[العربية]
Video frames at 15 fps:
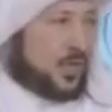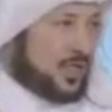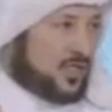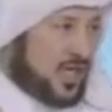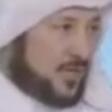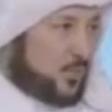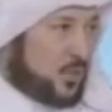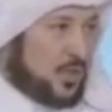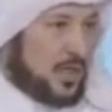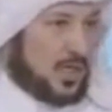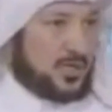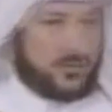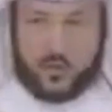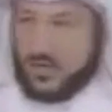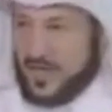ولم يكن
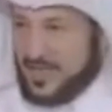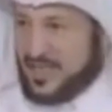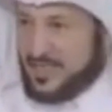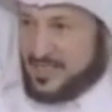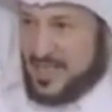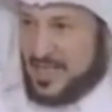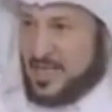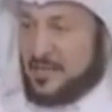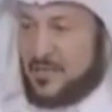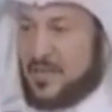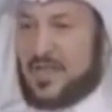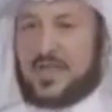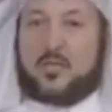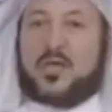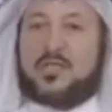الحجاب قد فرض على
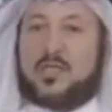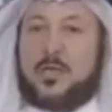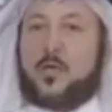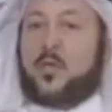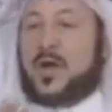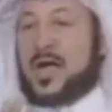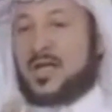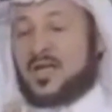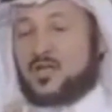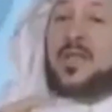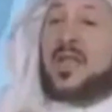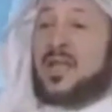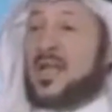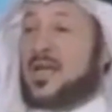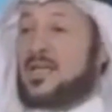النساء في ذلك الوقت
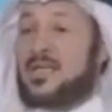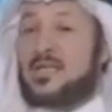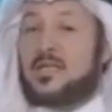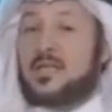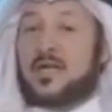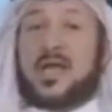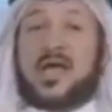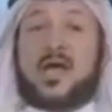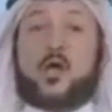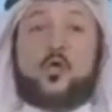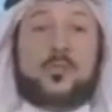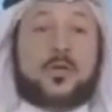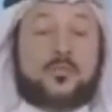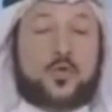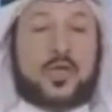ففي ليلة من الليالي
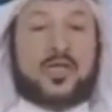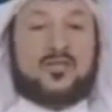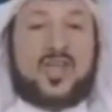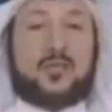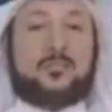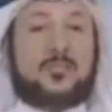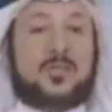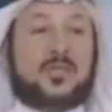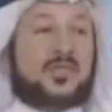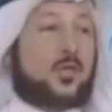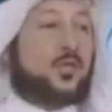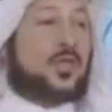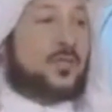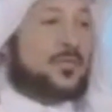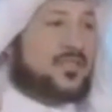رأى عمر بن الخطاب